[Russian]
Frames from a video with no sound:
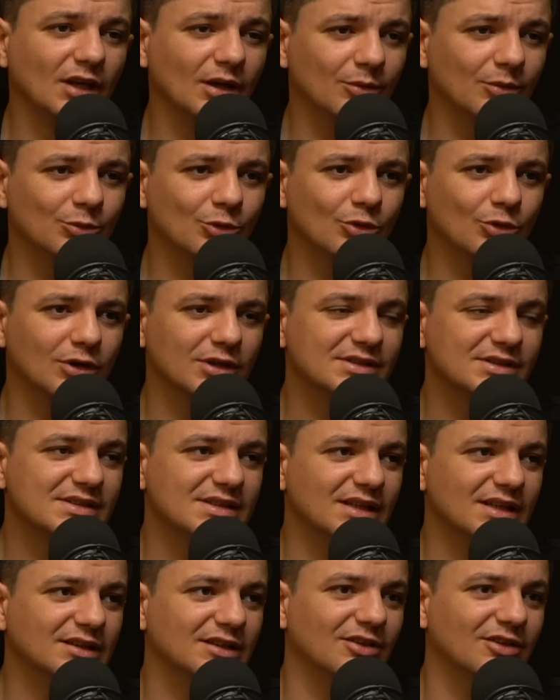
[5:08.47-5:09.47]
много
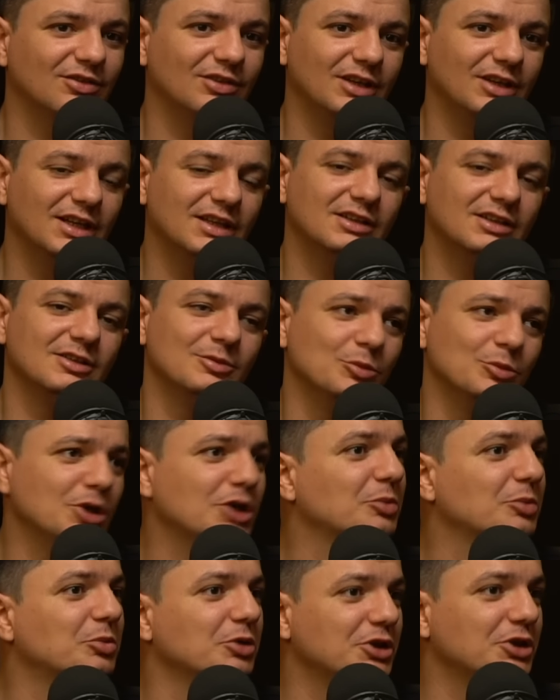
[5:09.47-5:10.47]
десятков лет, и мы
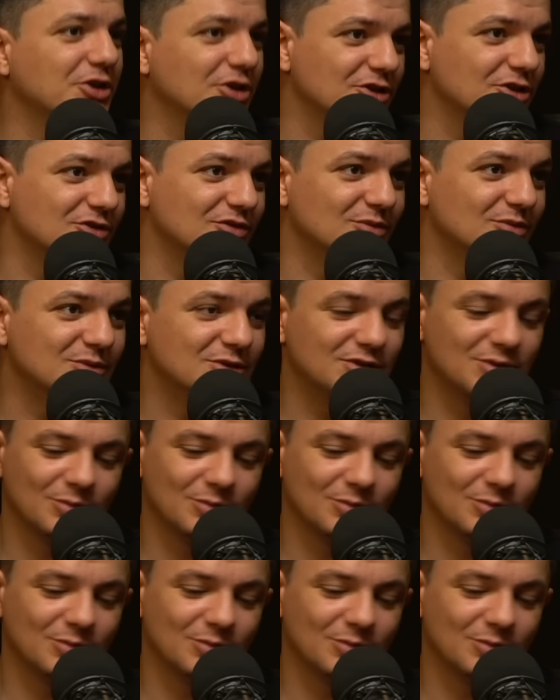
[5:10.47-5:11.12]
их придерживаемся.